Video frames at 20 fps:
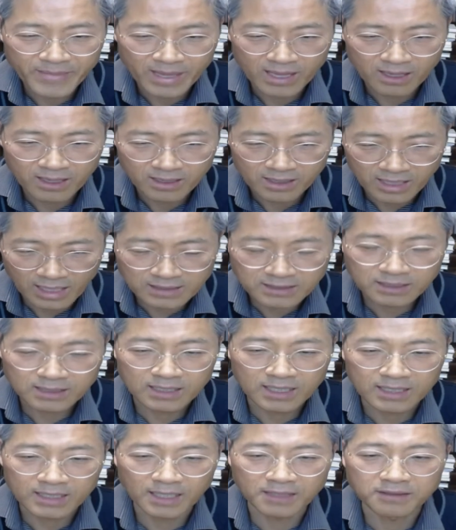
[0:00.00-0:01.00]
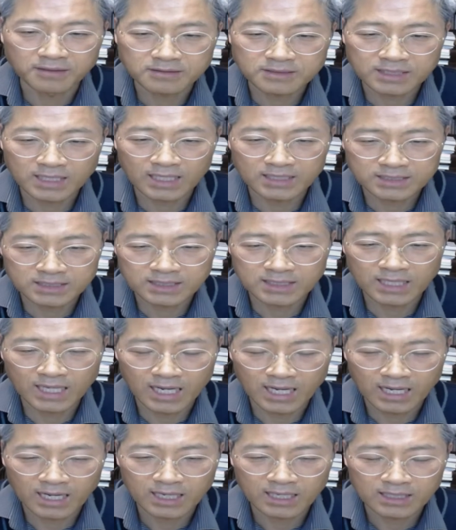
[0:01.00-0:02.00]
강력하게
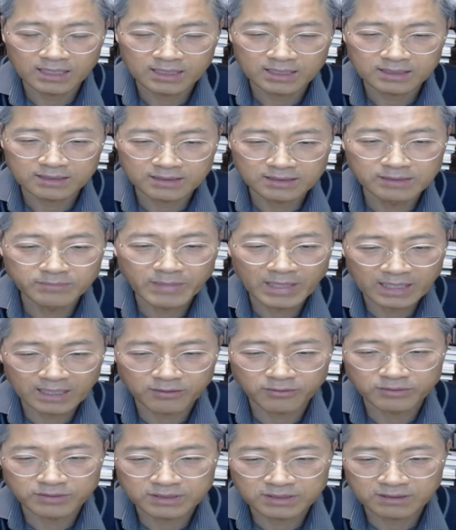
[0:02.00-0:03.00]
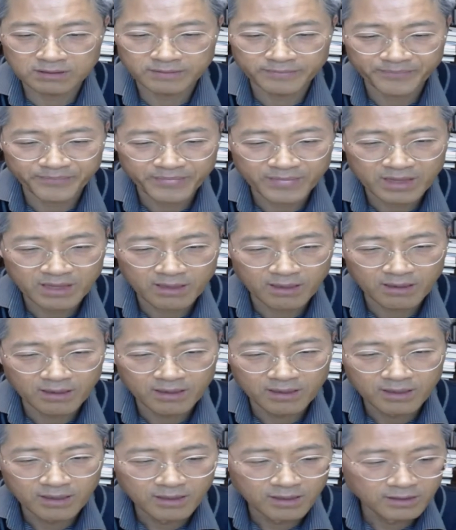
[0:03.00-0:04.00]
역사하신다를 말하고 있어요.
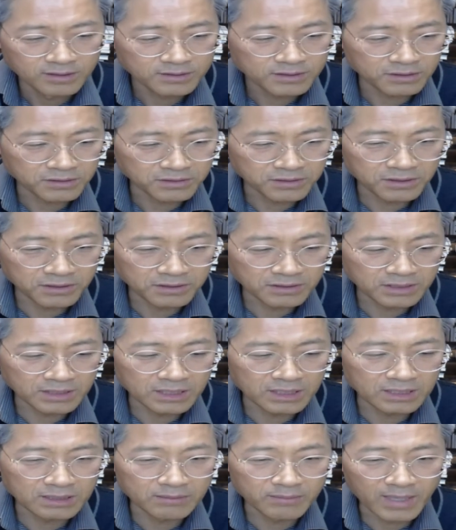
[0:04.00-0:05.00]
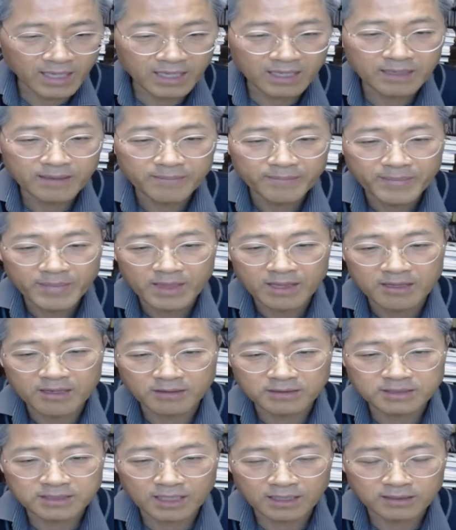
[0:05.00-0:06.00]
성령님의
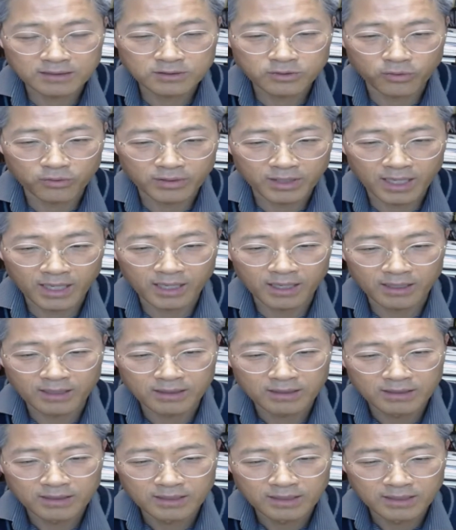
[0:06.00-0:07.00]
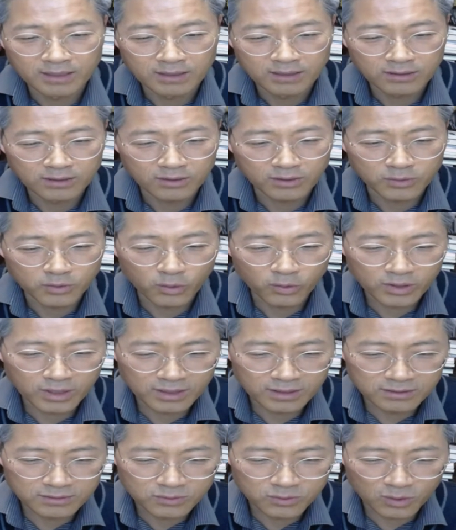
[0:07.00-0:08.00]
역사를 통해
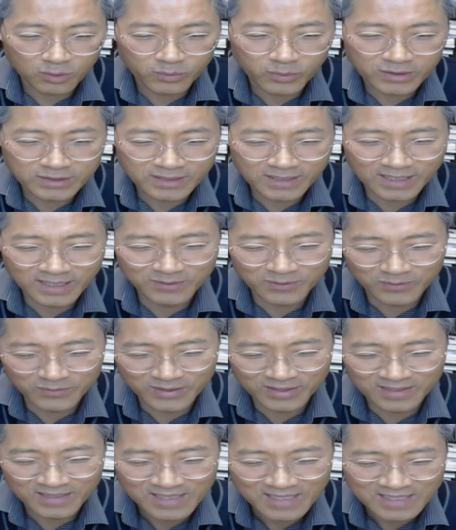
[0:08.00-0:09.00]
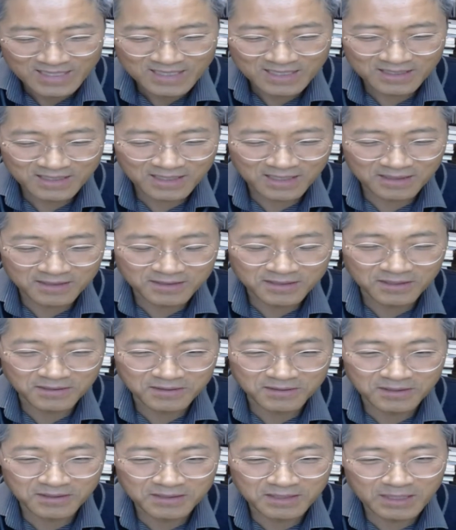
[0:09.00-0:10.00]
여기는 또 번역을 보면 여기는
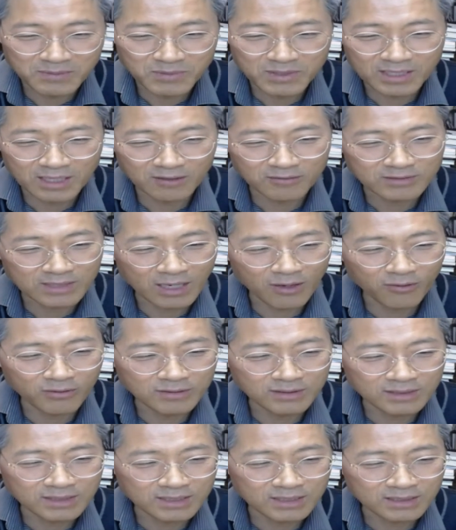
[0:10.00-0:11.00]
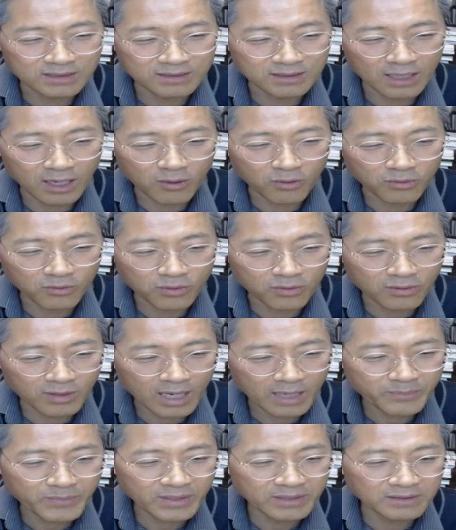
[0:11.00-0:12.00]
성령님이라고 나오는 나오고
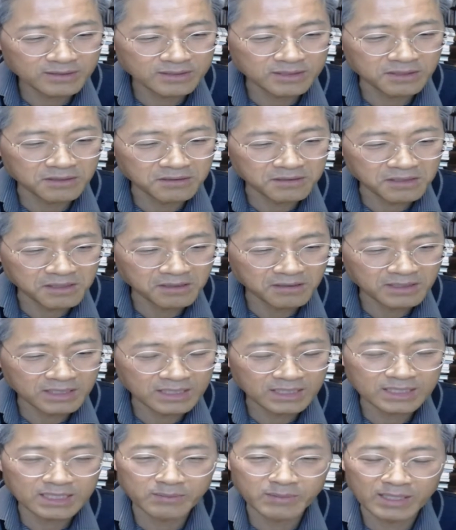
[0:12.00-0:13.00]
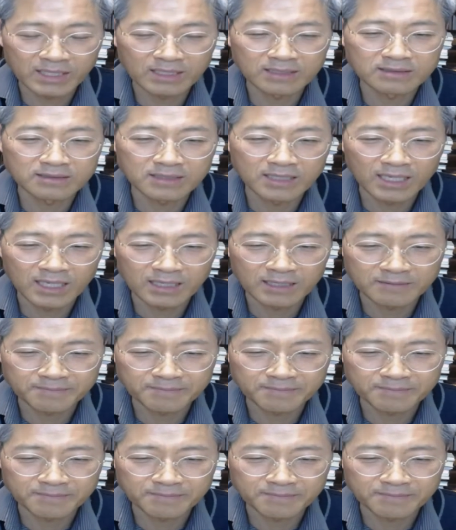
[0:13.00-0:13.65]
앞에는 성령 이렇게 말했는데